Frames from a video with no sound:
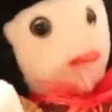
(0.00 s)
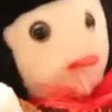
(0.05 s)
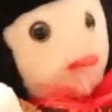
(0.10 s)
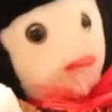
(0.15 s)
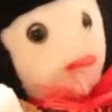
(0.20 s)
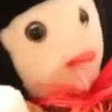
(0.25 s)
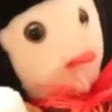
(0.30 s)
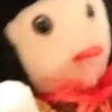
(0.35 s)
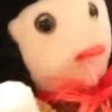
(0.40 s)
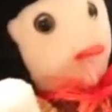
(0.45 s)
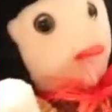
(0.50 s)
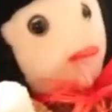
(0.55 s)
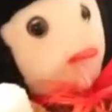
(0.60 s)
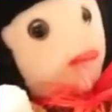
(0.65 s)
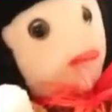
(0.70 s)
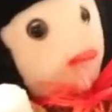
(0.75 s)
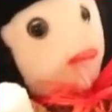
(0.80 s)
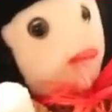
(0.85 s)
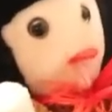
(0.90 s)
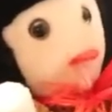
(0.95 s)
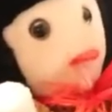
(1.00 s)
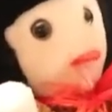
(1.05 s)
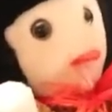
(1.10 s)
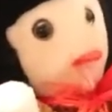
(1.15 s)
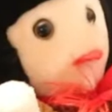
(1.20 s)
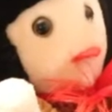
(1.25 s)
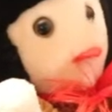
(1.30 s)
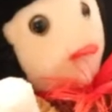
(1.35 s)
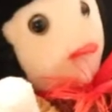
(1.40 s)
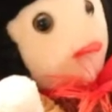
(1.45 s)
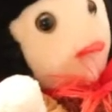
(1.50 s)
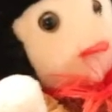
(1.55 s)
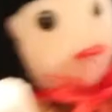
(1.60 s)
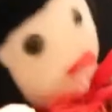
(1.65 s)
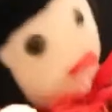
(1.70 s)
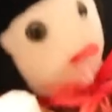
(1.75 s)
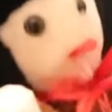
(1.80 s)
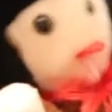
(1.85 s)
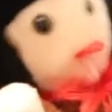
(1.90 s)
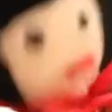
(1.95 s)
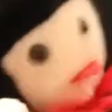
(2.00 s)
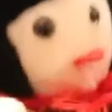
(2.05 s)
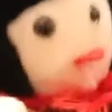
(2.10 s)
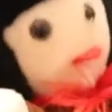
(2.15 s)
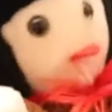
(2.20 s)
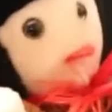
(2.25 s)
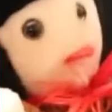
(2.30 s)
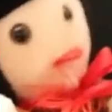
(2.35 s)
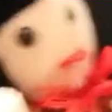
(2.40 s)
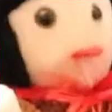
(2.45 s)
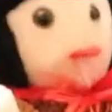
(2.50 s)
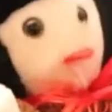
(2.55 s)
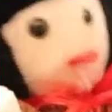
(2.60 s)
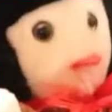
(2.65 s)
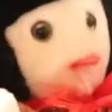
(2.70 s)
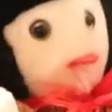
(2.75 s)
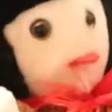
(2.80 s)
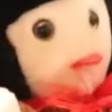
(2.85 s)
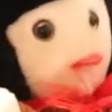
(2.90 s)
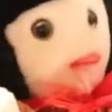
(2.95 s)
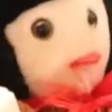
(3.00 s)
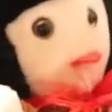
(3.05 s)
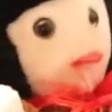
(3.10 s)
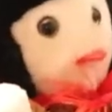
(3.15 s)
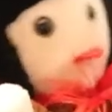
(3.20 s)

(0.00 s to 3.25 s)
Alors arrêtez un peu de la ramener, arrêtez de moufter, hein, s'il vous plaît.